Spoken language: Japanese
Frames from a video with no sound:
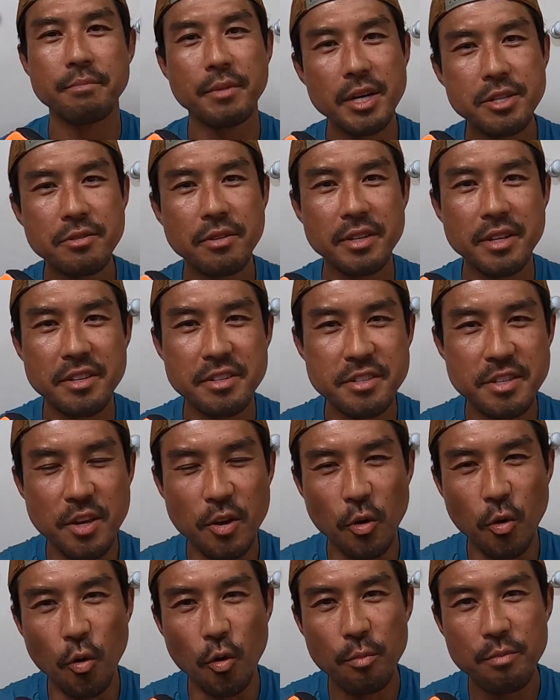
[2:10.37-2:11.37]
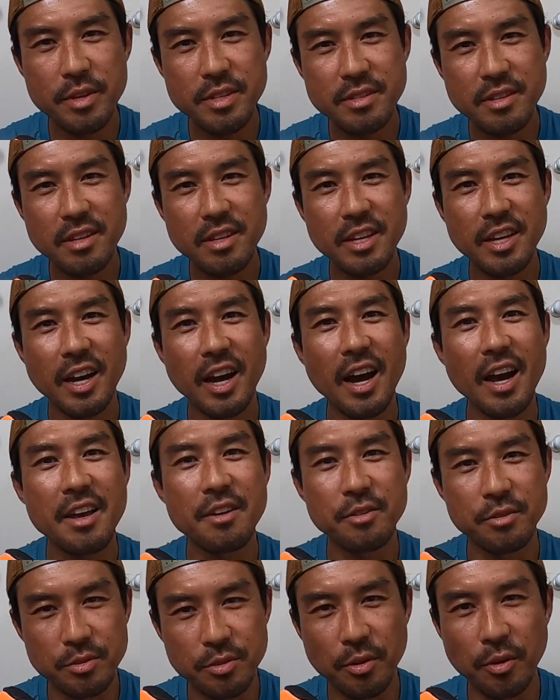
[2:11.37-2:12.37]
まずはですねお店に
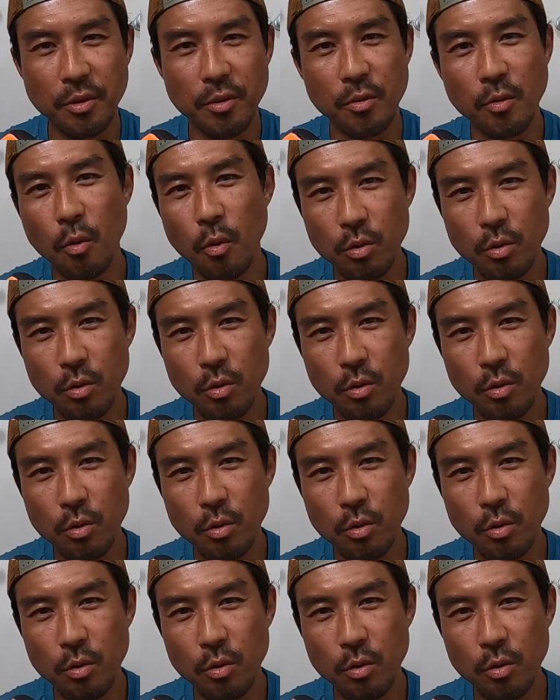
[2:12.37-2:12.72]
入ると